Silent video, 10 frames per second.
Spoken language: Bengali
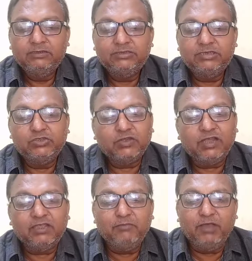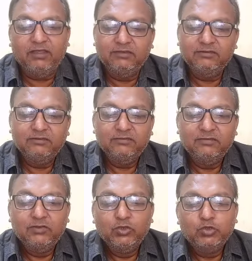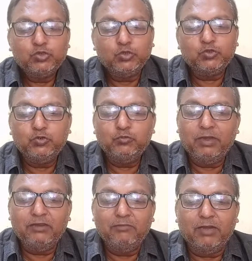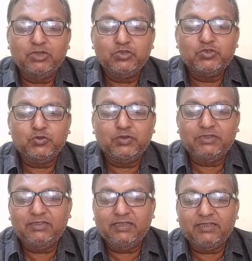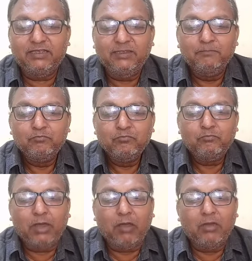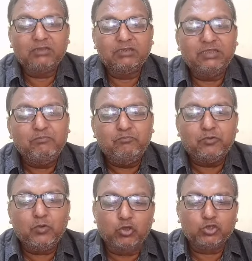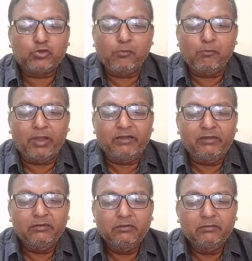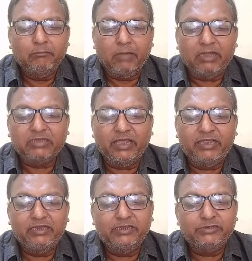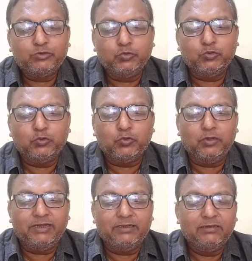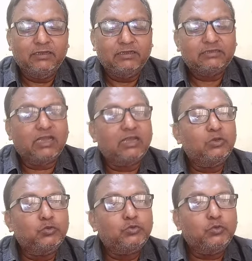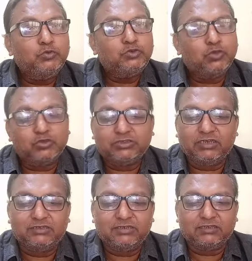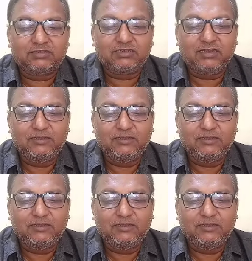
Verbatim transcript: সেজ কাকিমা শ্বশুরবাড়ির মানুষজনের থেকে পাওয়া তীব্র অসম্মান মাথায় নিয়ে শুরু করলেন তার নতুন সংসার যাত্রা